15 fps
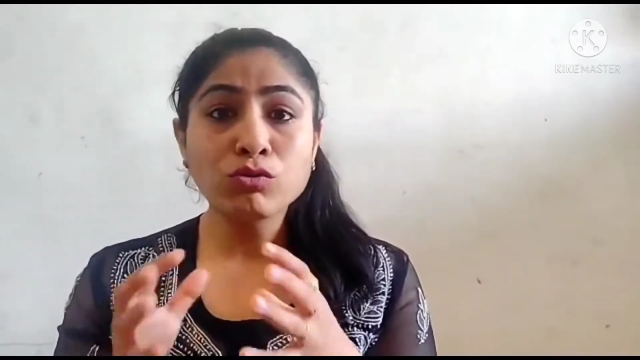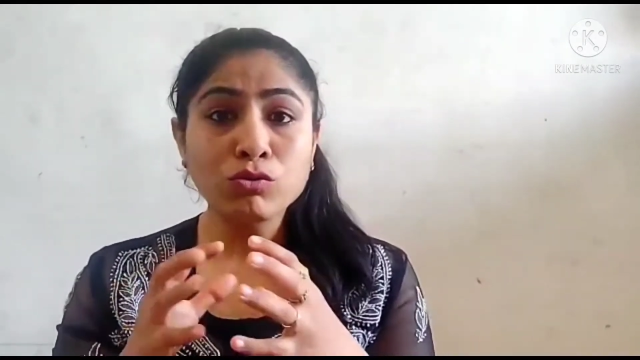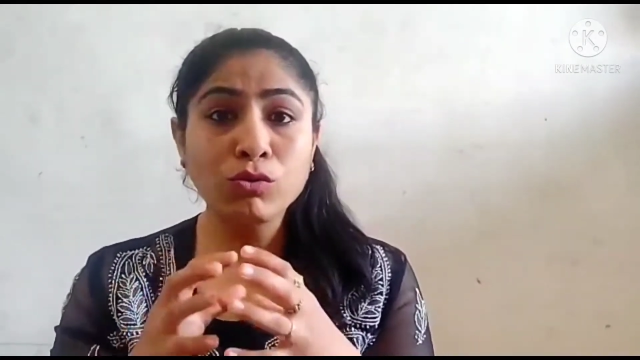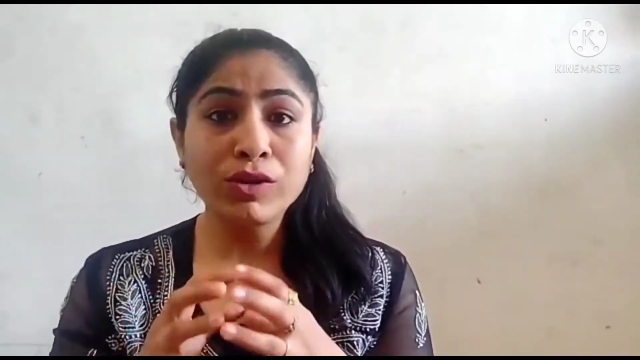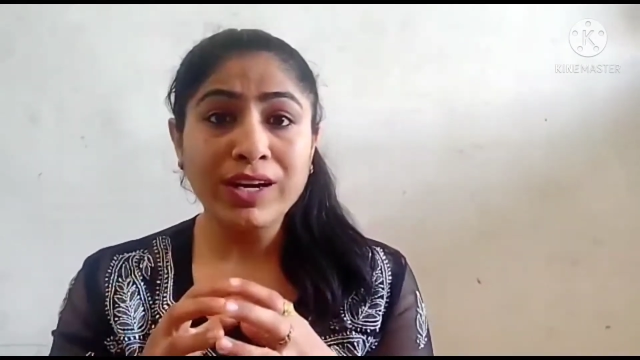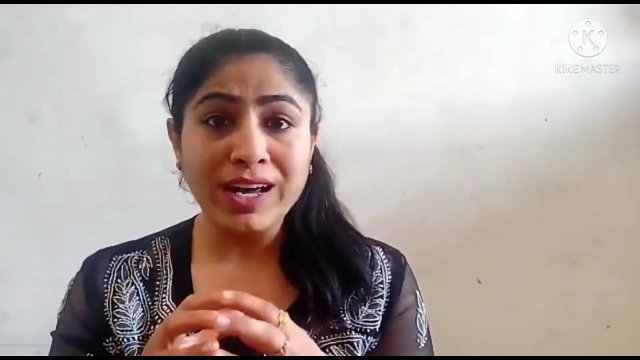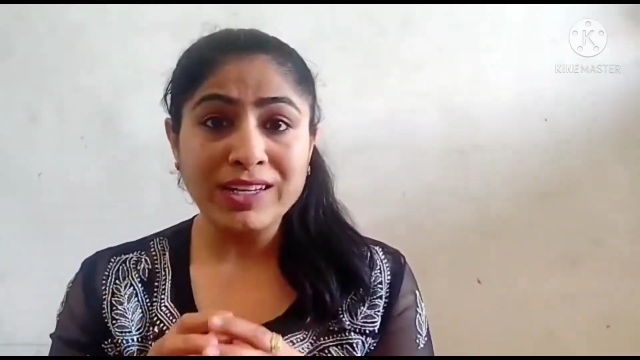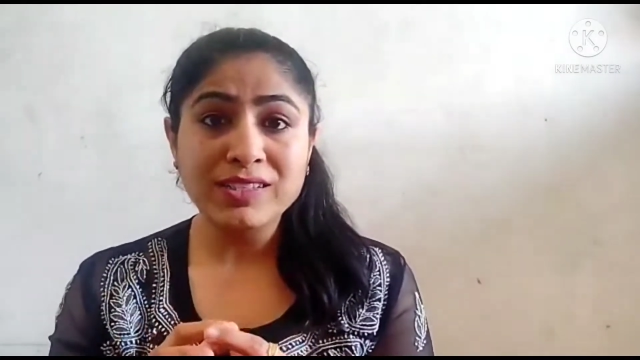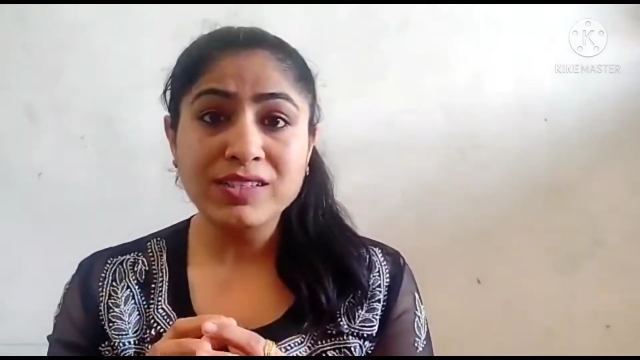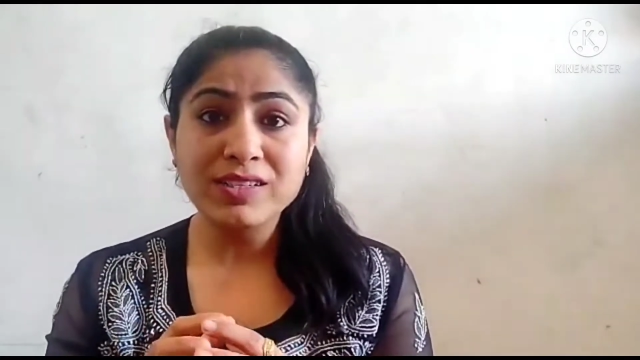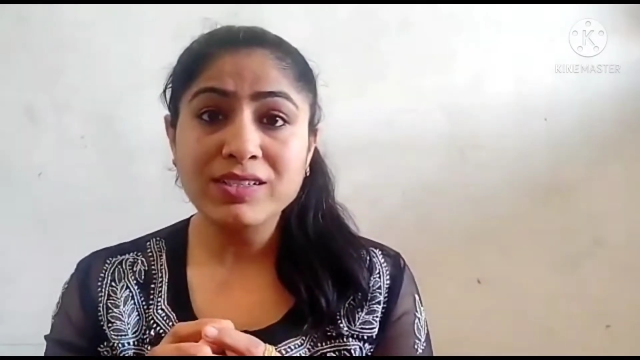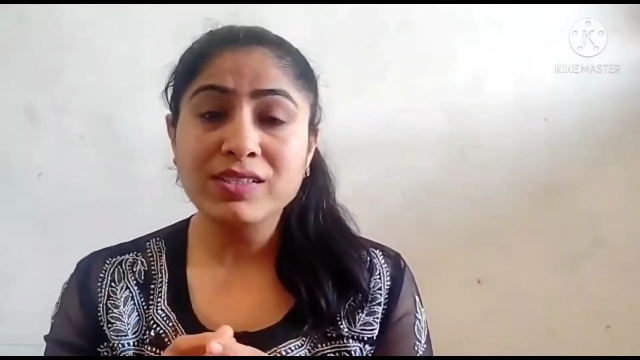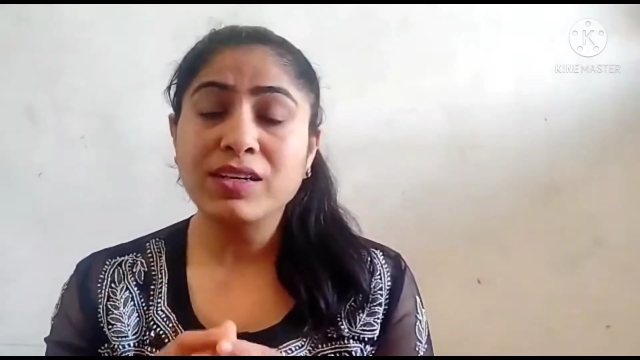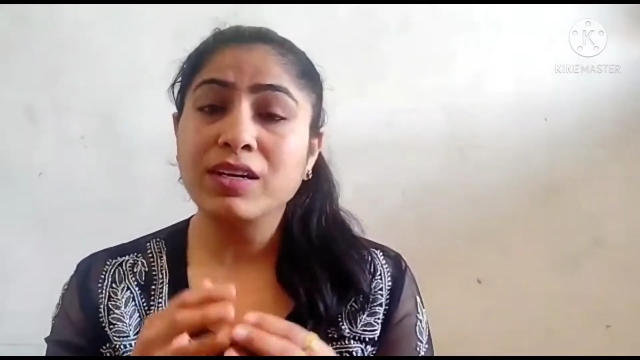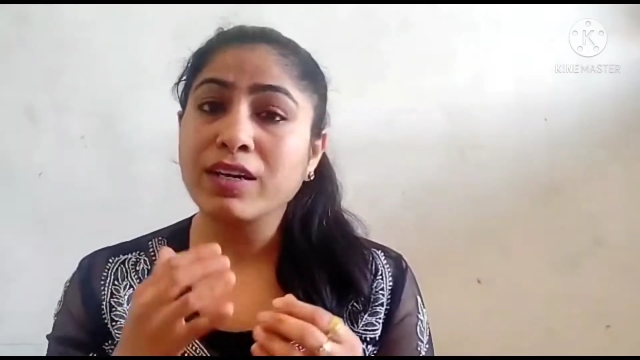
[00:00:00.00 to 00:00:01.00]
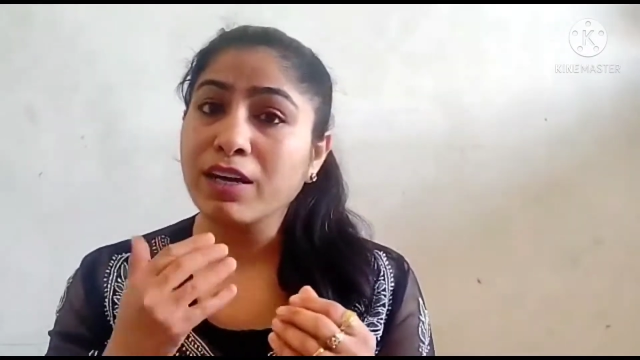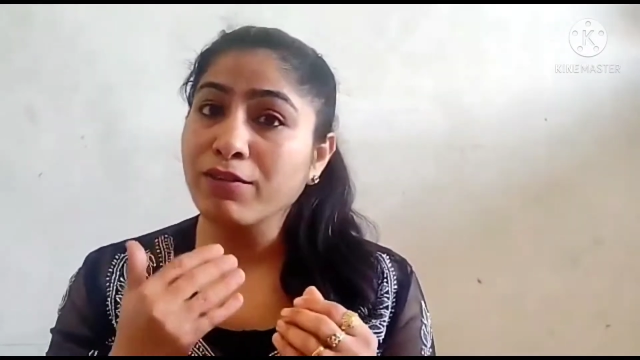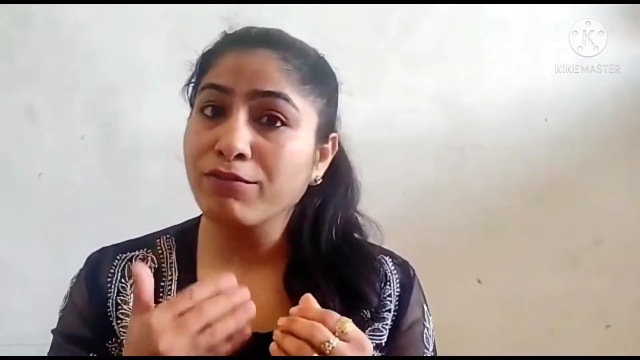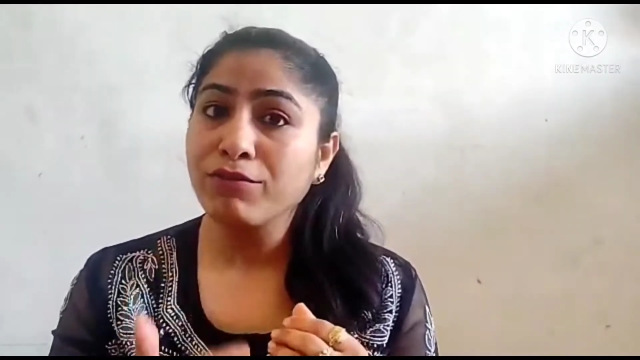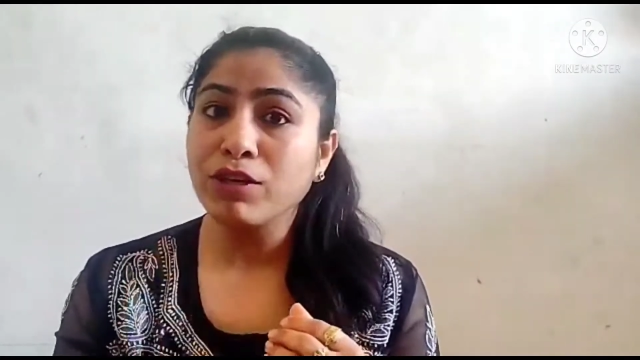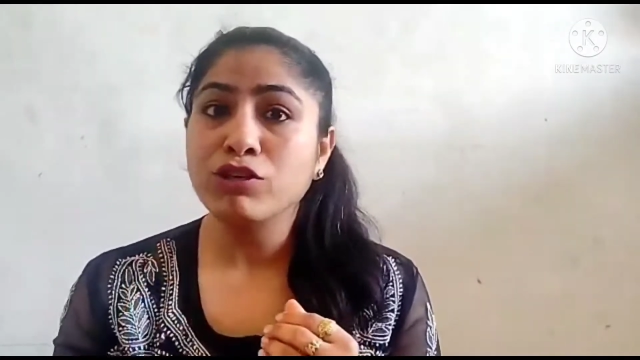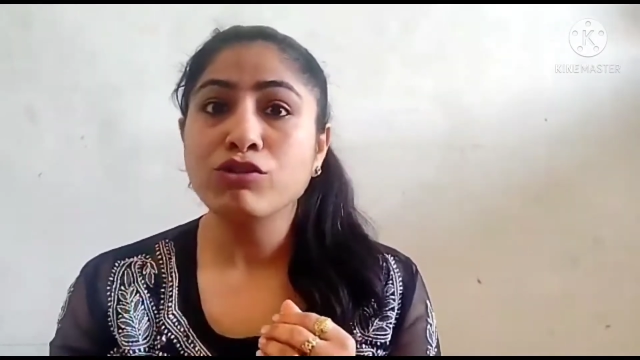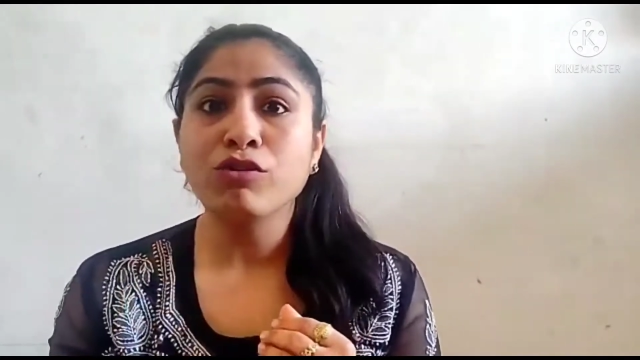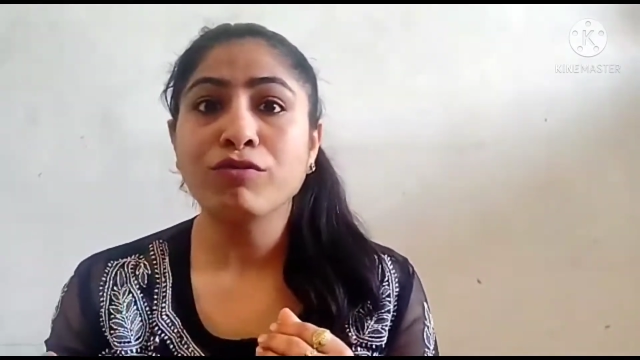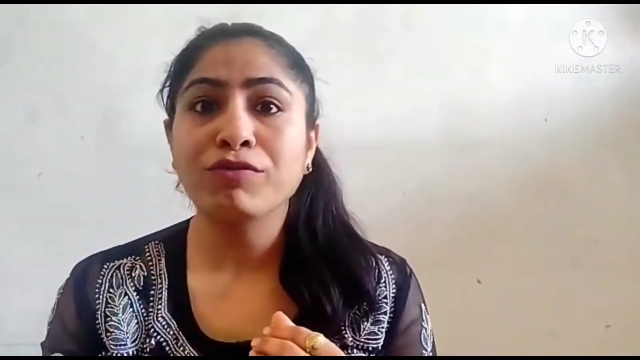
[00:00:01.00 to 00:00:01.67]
उसको डाइजेस्ट करके फ्लश